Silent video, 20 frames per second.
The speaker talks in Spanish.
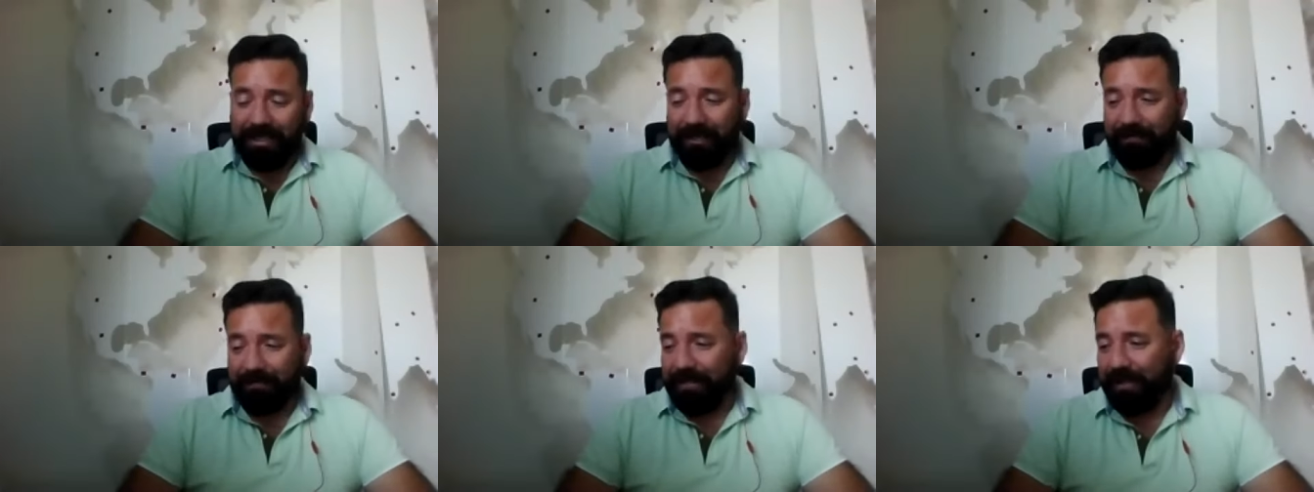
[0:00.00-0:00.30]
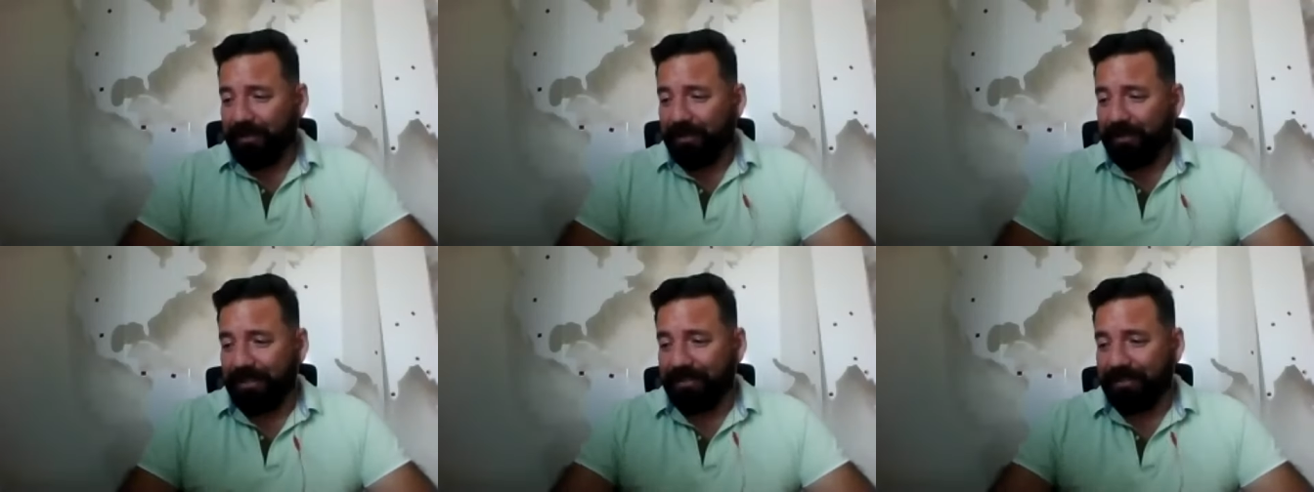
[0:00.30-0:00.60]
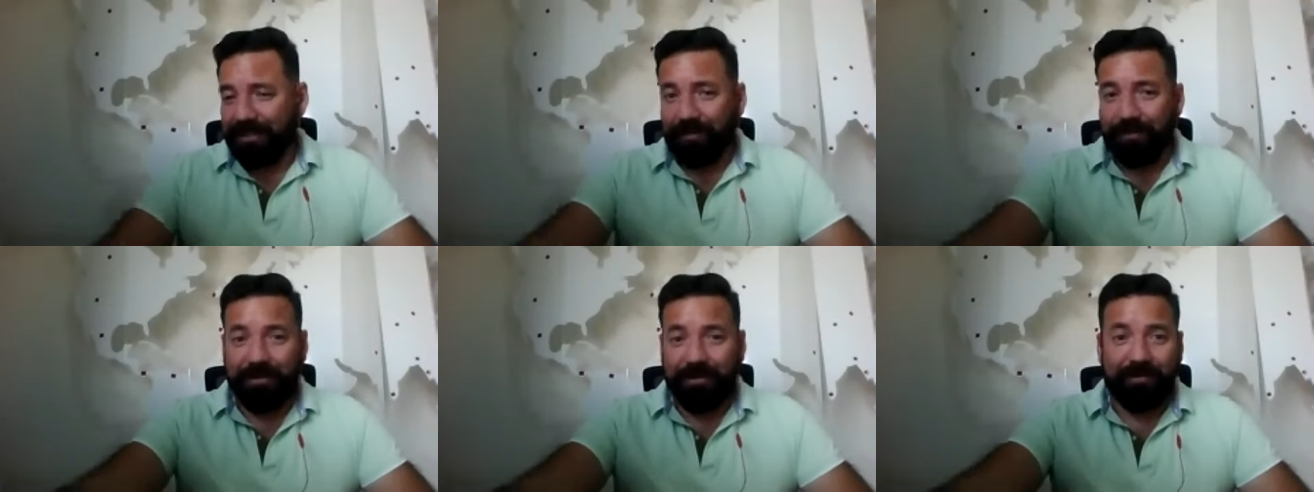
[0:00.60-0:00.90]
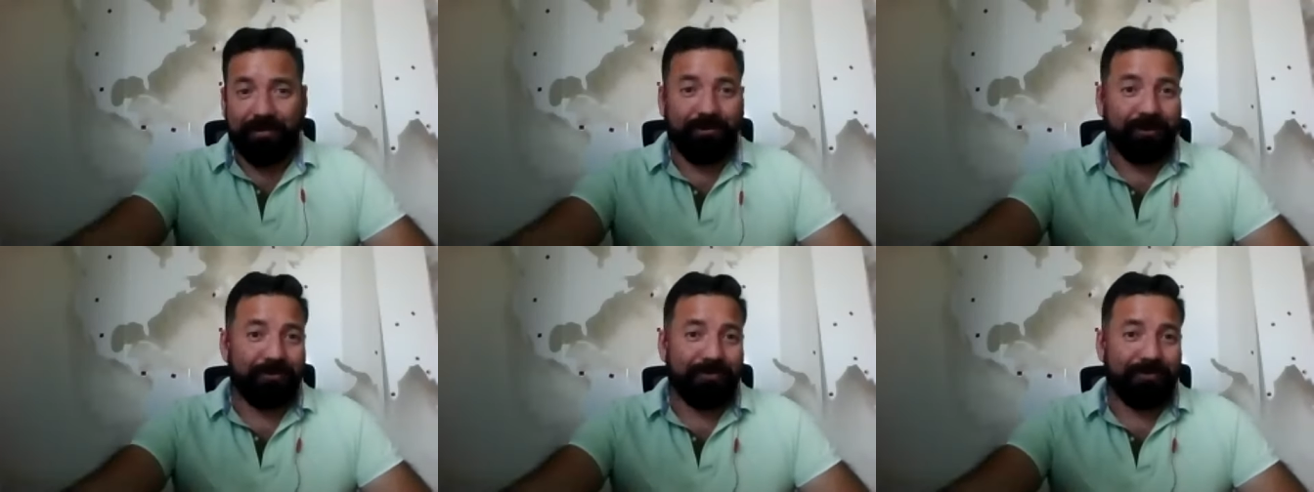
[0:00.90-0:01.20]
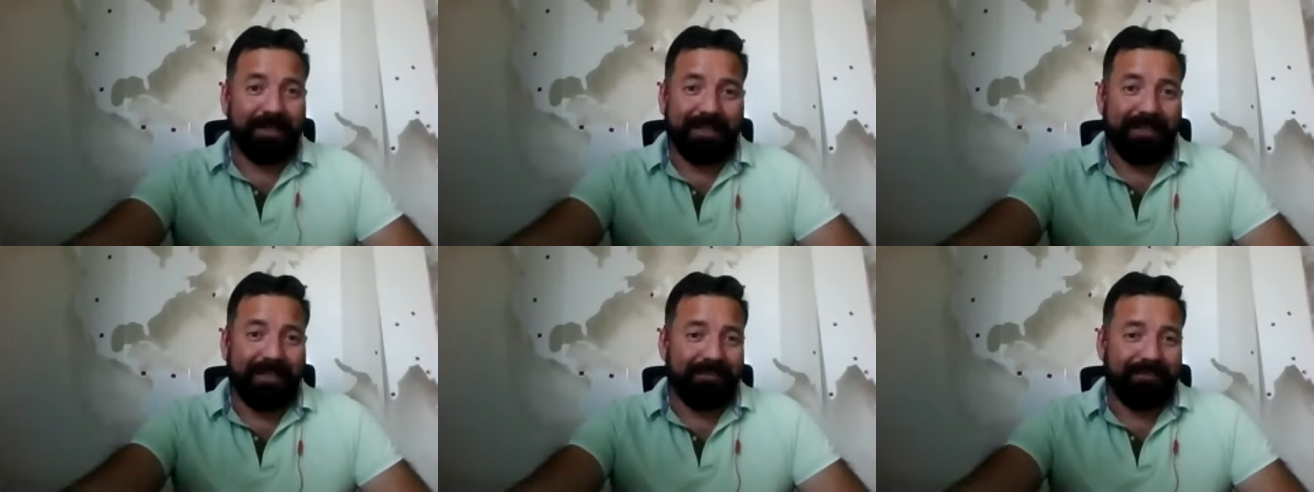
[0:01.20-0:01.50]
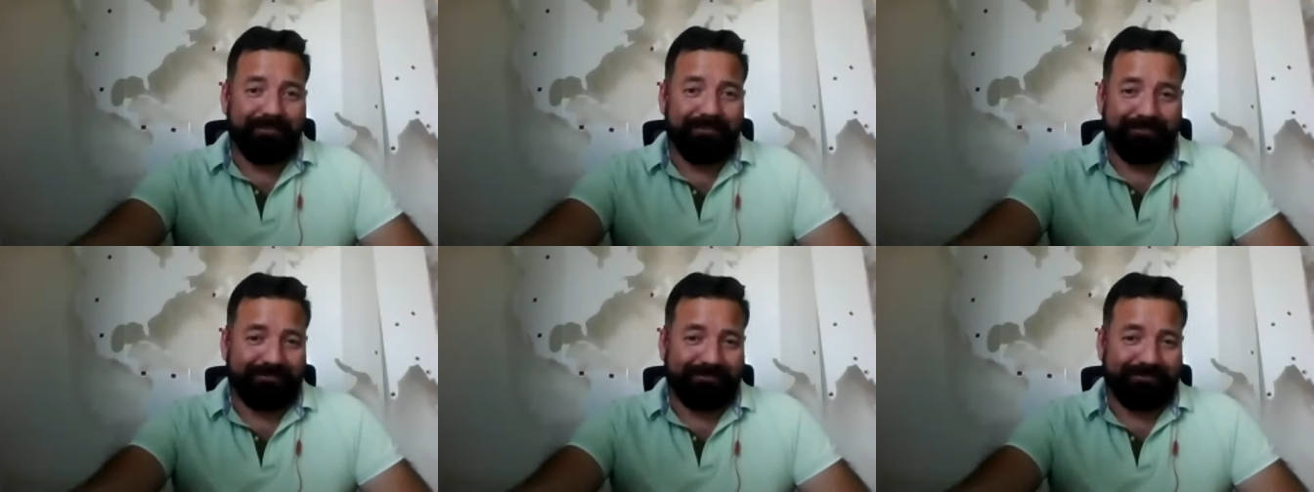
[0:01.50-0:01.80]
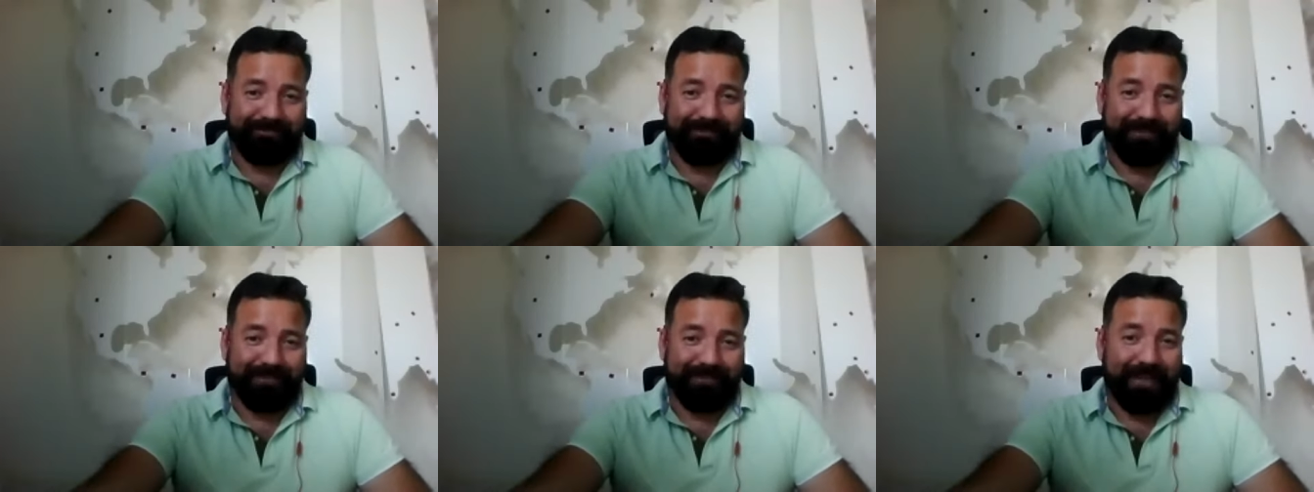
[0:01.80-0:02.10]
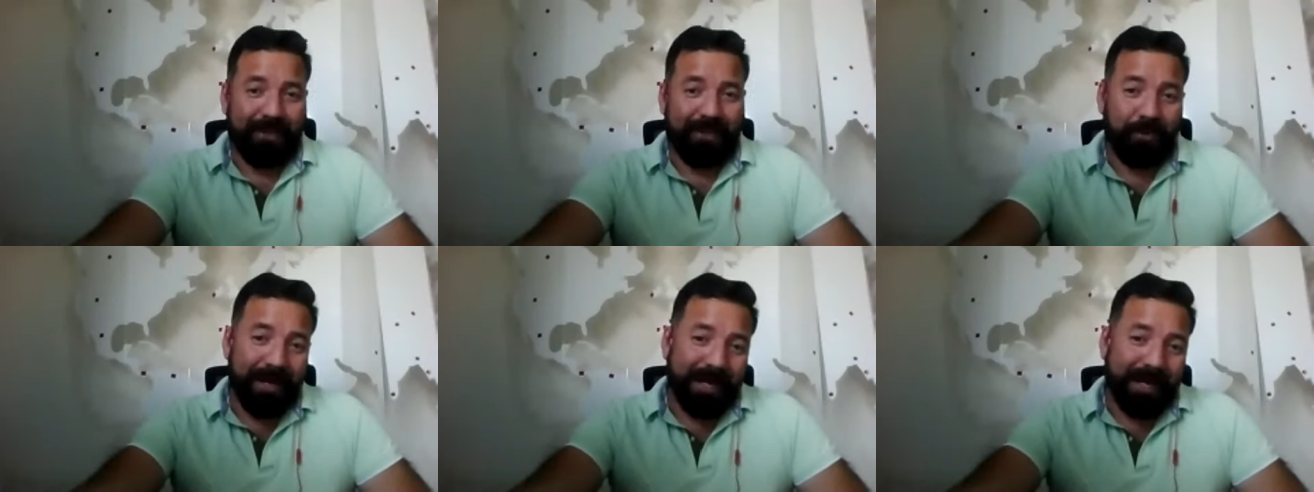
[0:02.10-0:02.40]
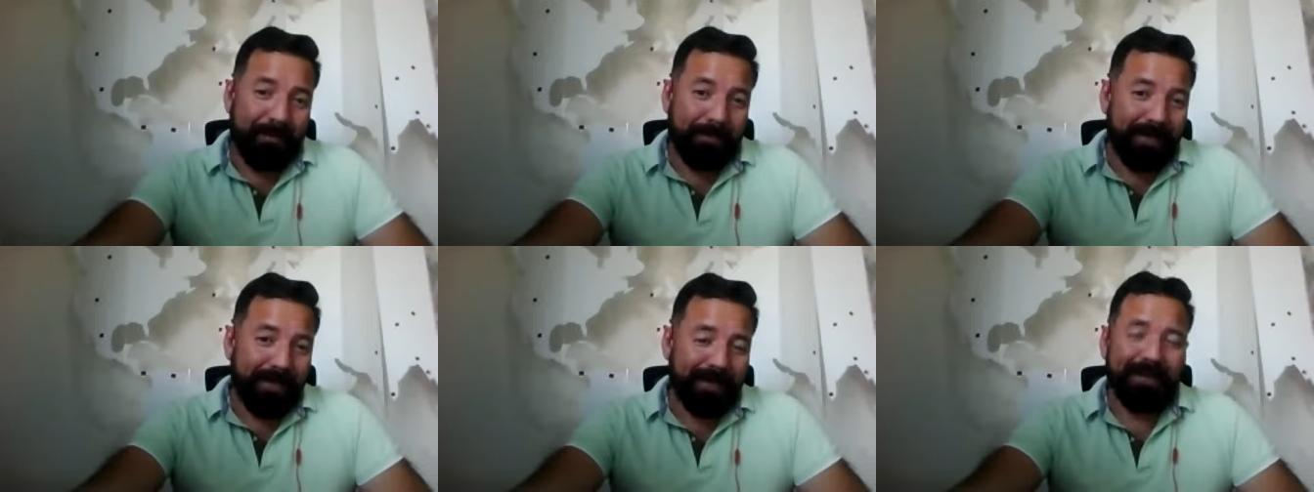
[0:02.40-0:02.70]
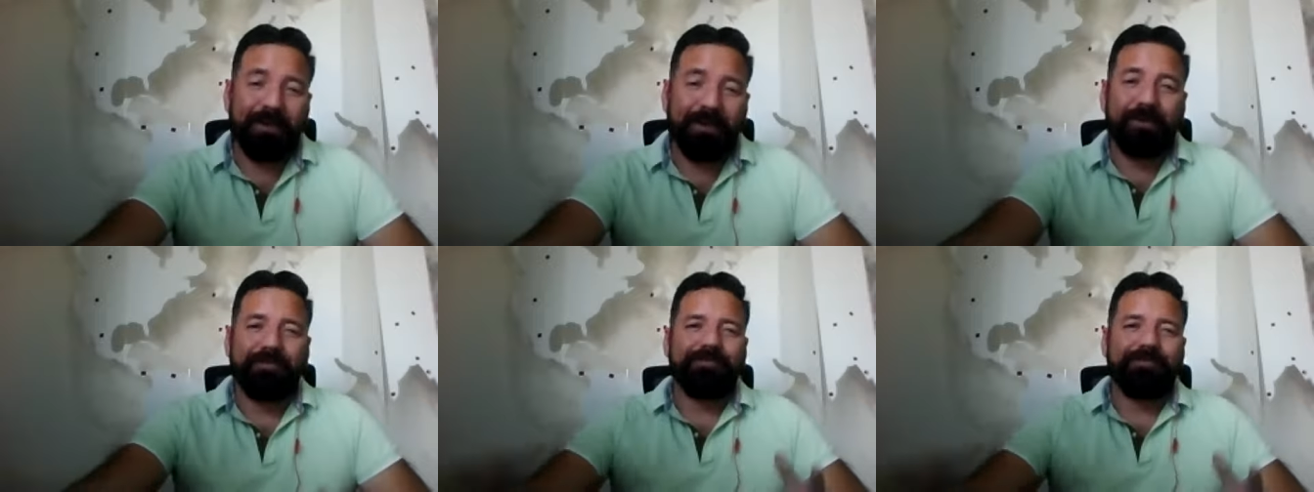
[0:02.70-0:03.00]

que adaptarnos a esta nueva forma que, no va a cambiar.